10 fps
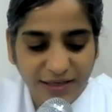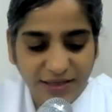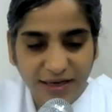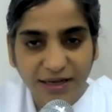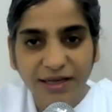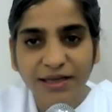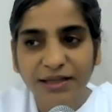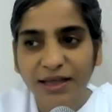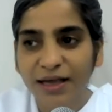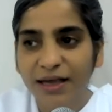अच्छा
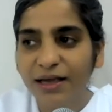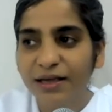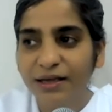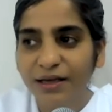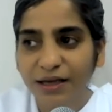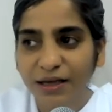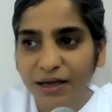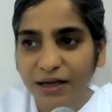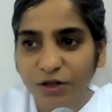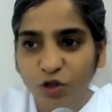गीत है
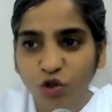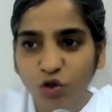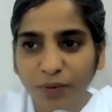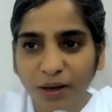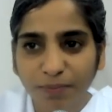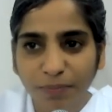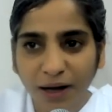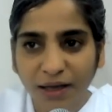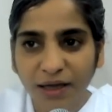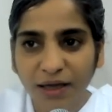तुम्हें
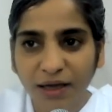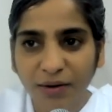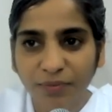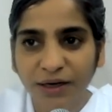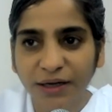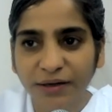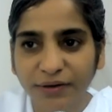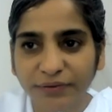पाके हमने